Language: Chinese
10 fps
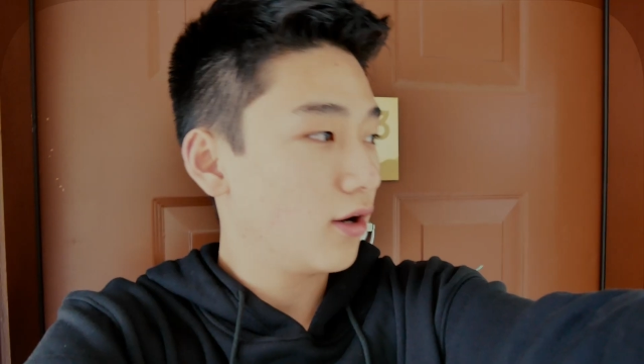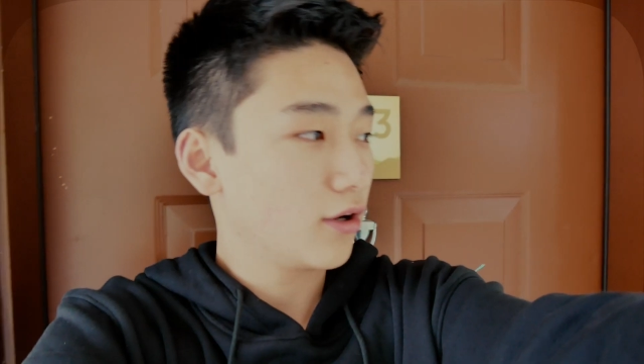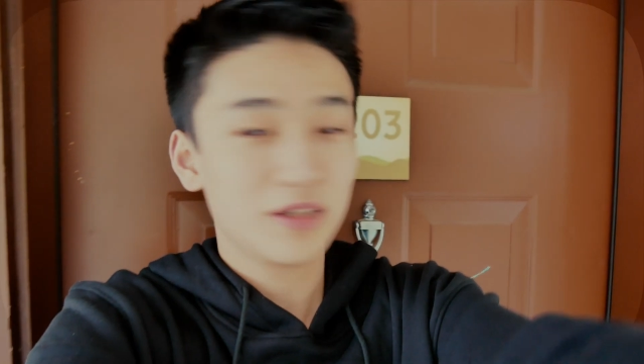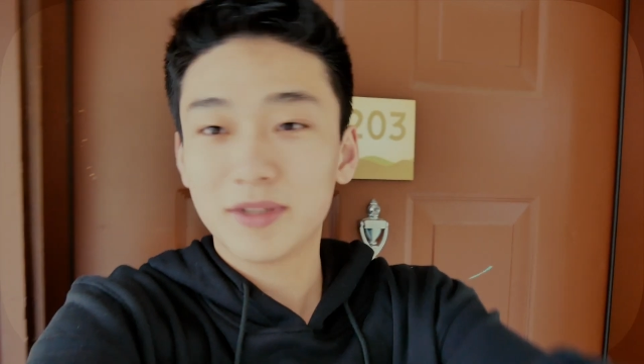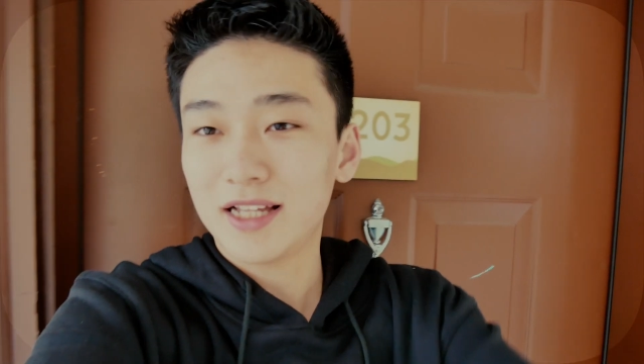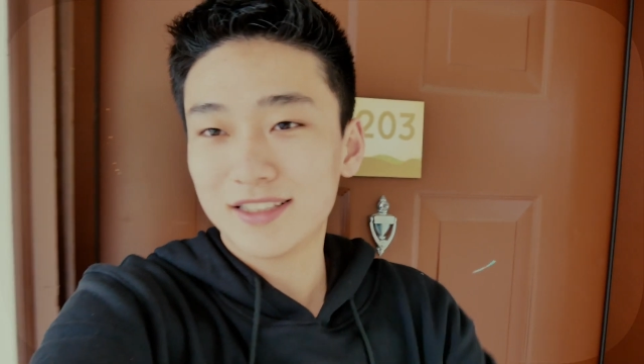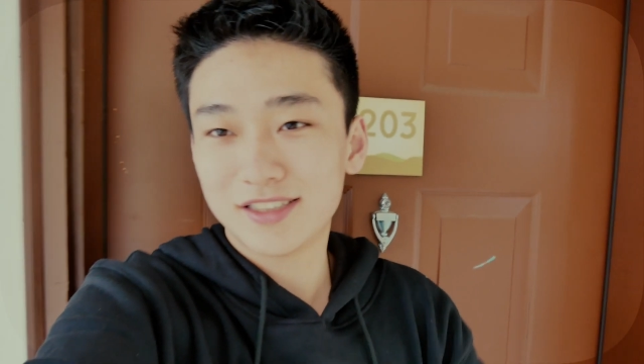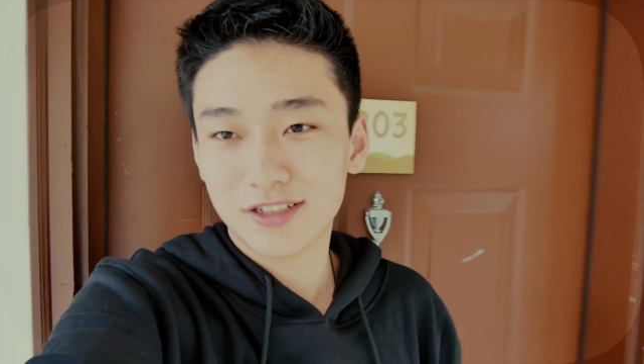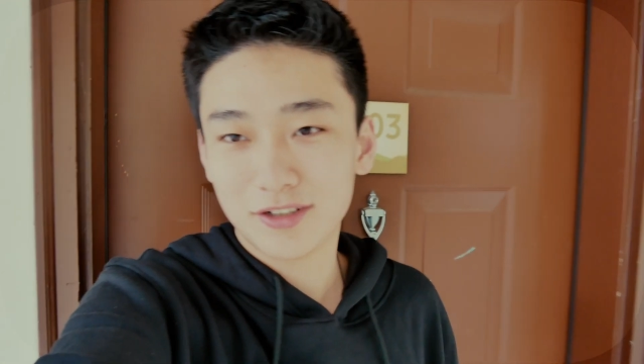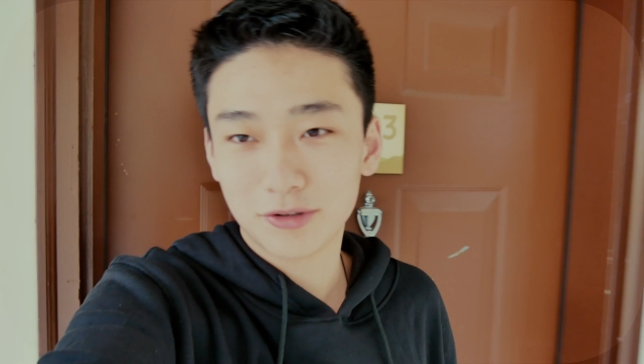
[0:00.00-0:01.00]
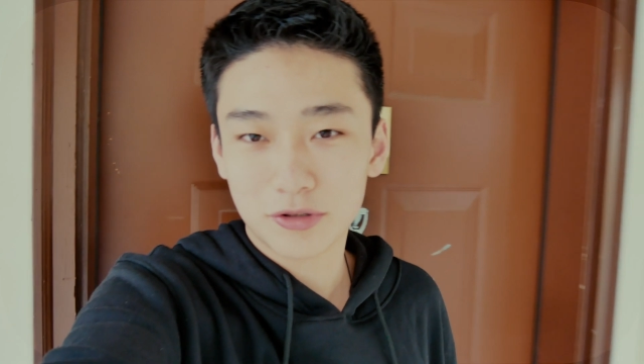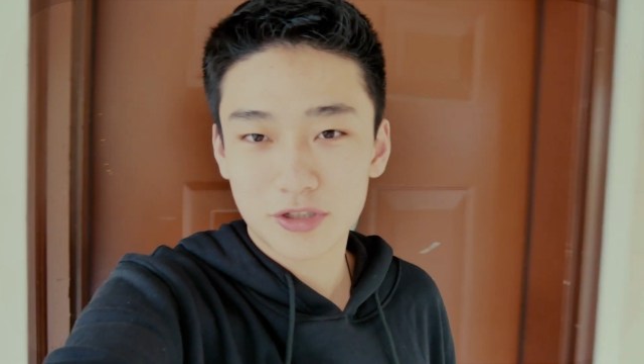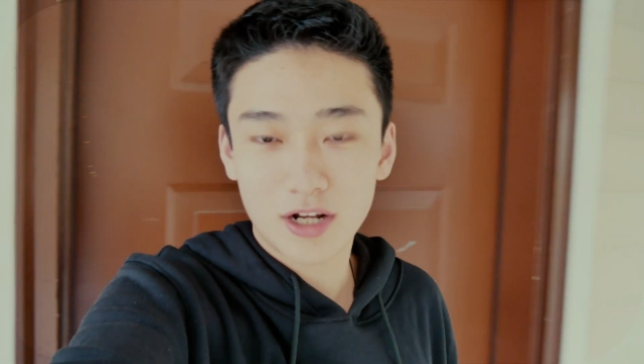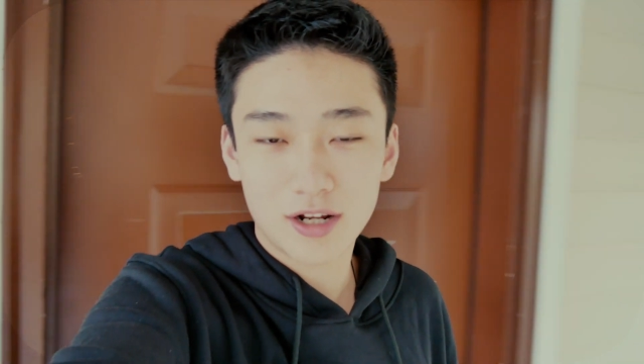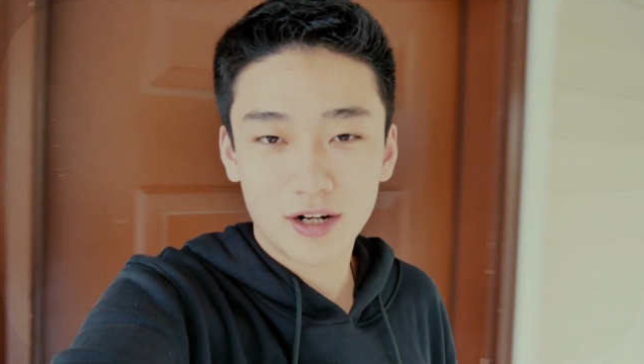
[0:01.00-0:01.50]
OK， 那么大家其实都都
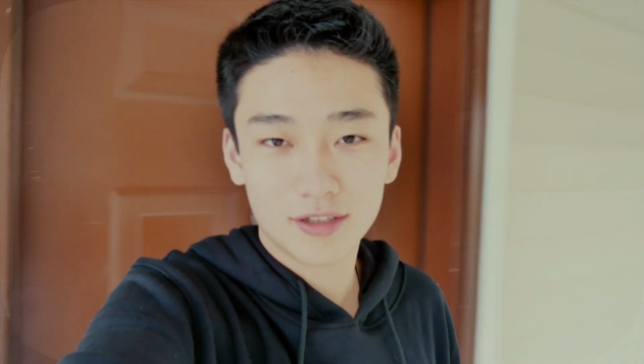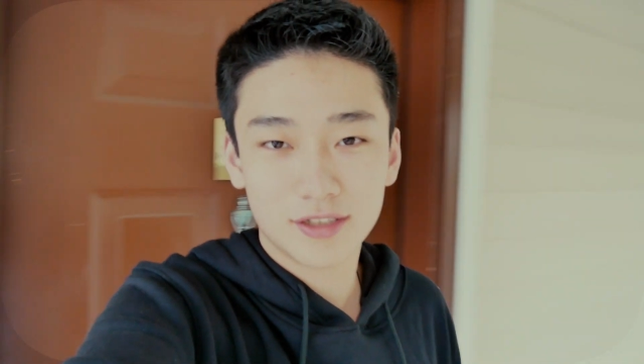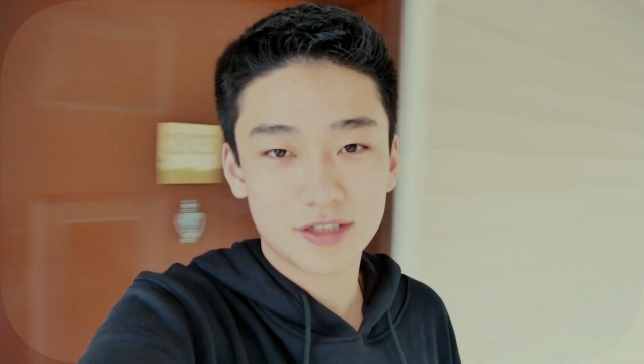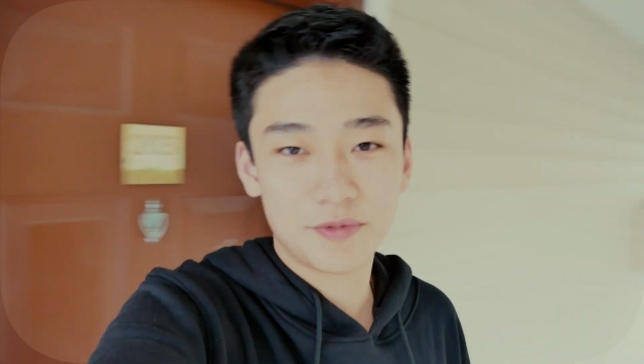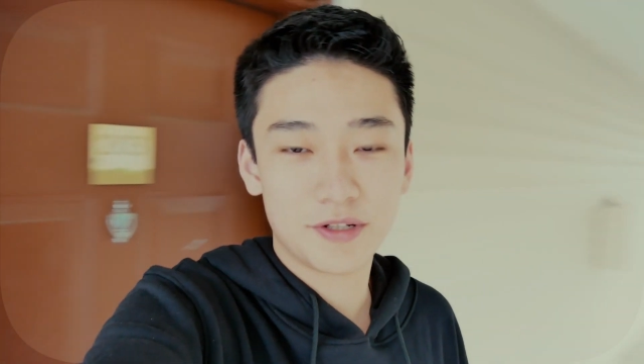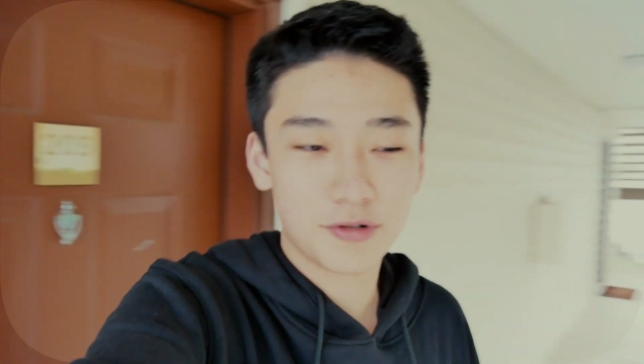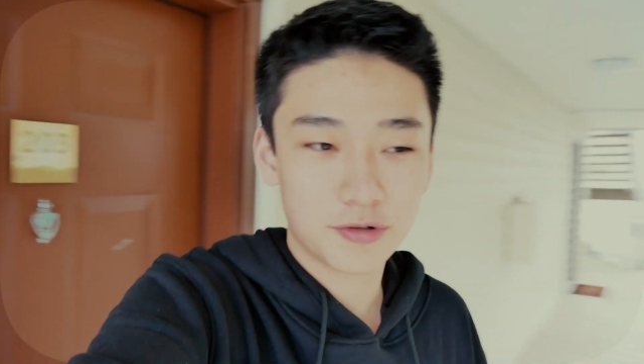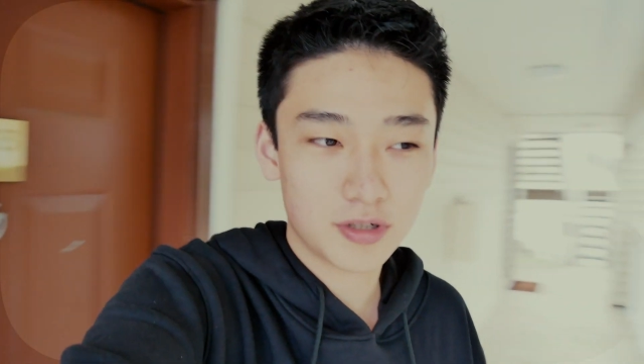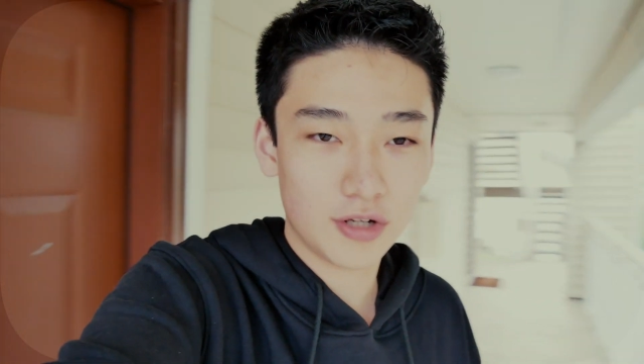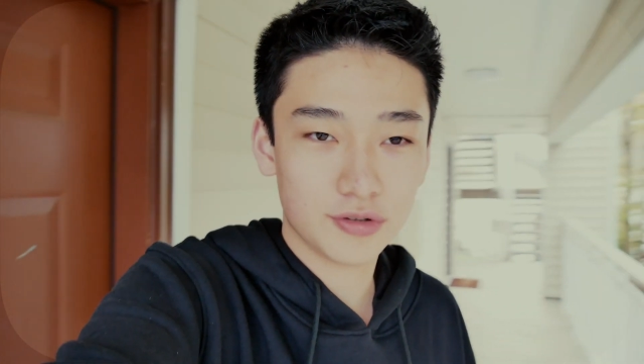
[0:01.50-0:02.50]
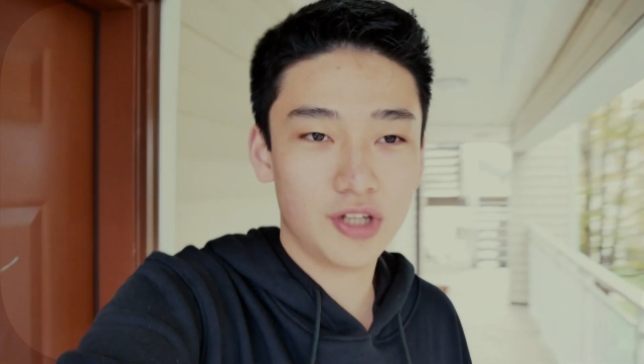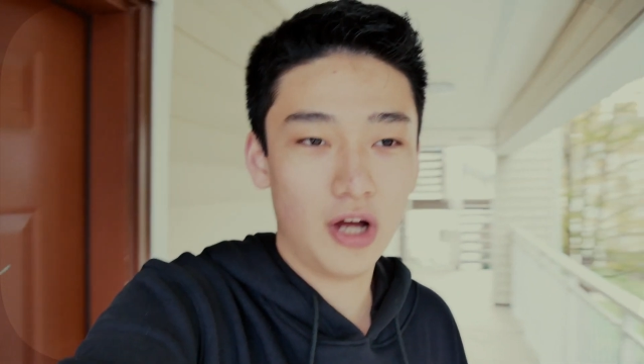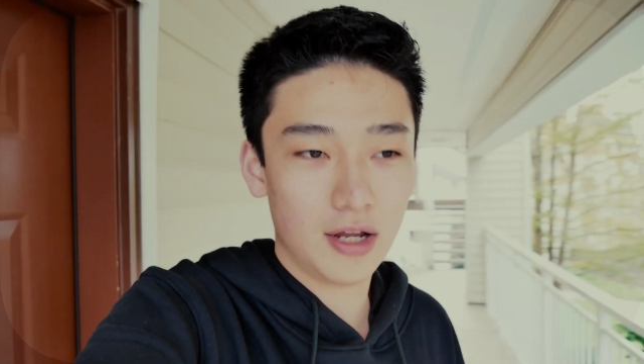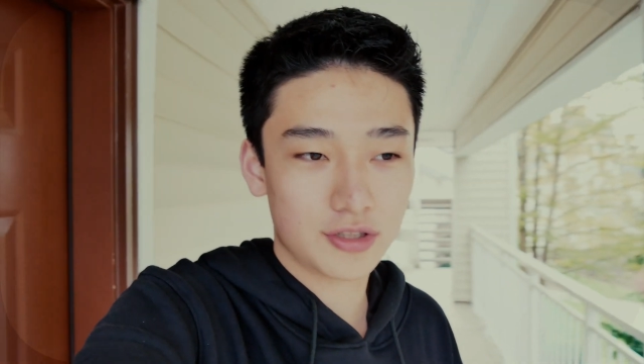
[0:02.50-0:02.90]
知道，刚刚的视频纯属搞笑啊！